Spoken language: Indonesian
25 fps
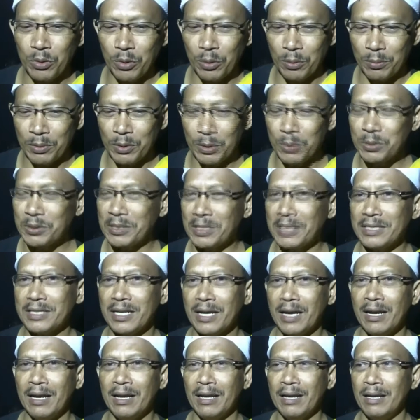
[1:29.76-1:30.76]
untuk
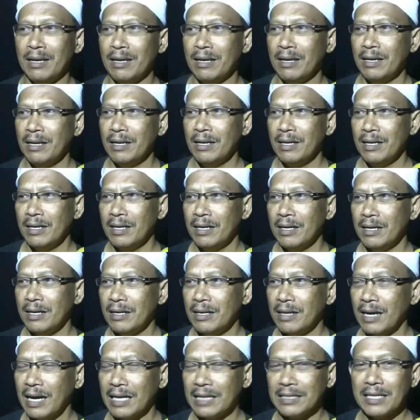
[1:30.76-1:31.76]
menyukseskan
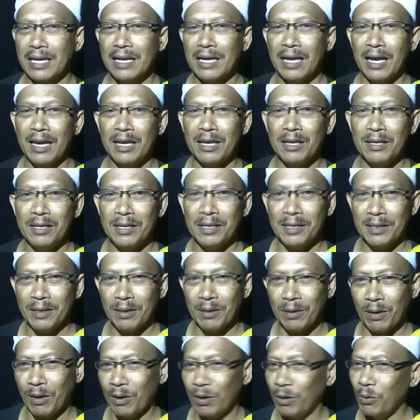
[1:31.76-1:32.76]
uh, eh, Kasadani
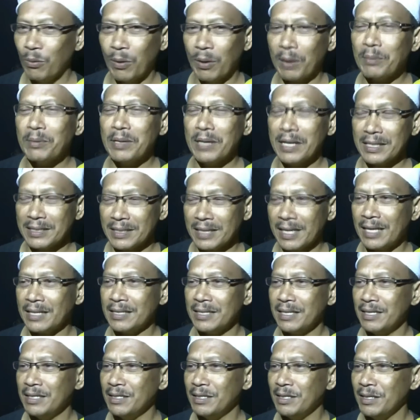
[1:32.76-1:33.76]
uh, eh, luar biasa
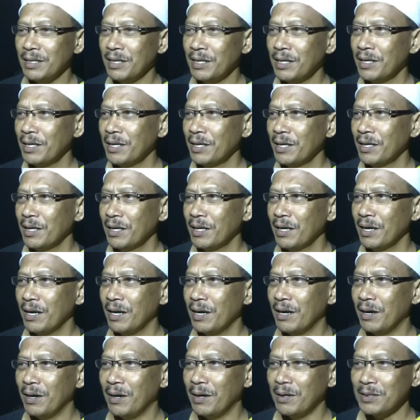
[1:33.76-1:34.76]
jadi
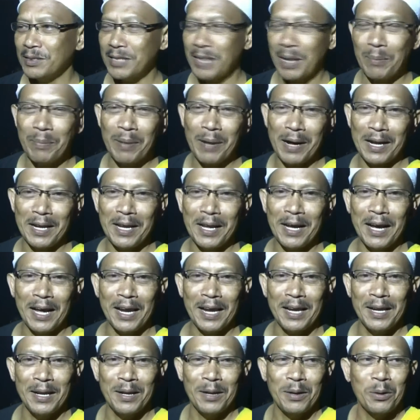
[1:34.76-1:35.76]
uh, sabar
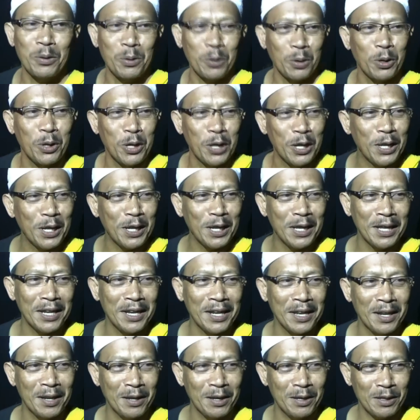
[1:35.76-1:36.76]
dengan
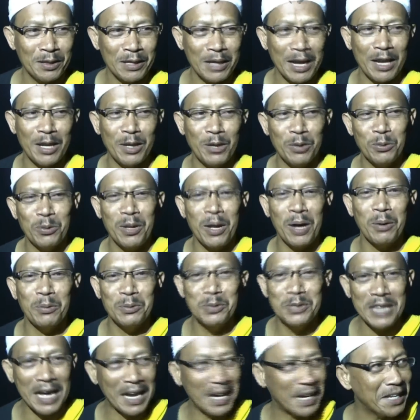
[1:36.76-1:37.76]
dingin tadi udah
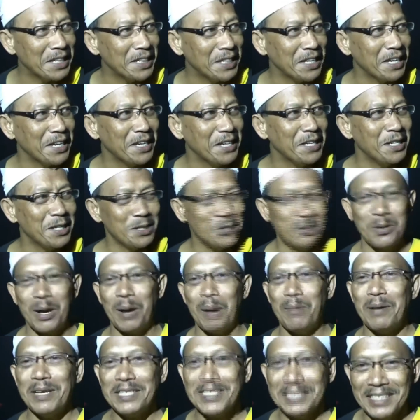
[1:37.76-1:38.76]
hujan rintik-rintik
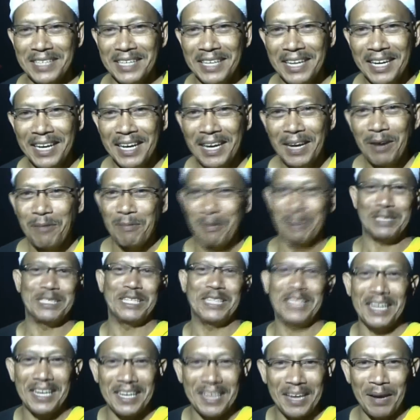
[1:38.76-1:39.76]
juga masih masih
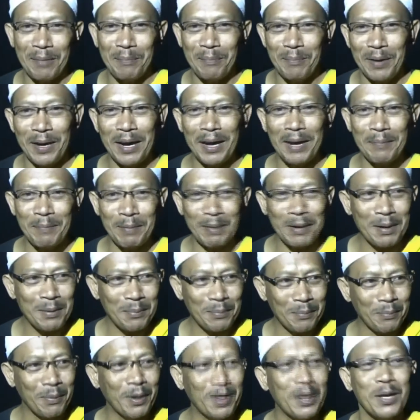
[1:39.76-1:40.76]
tetap apa
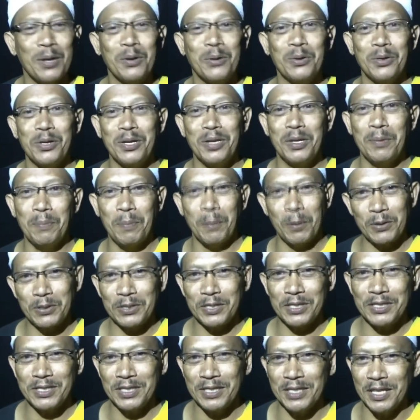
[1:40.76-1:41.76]
mengikuti
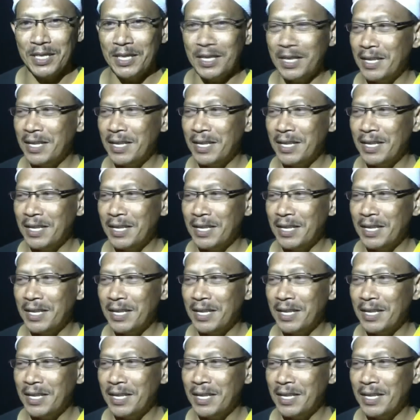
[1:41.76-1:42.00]
prosesi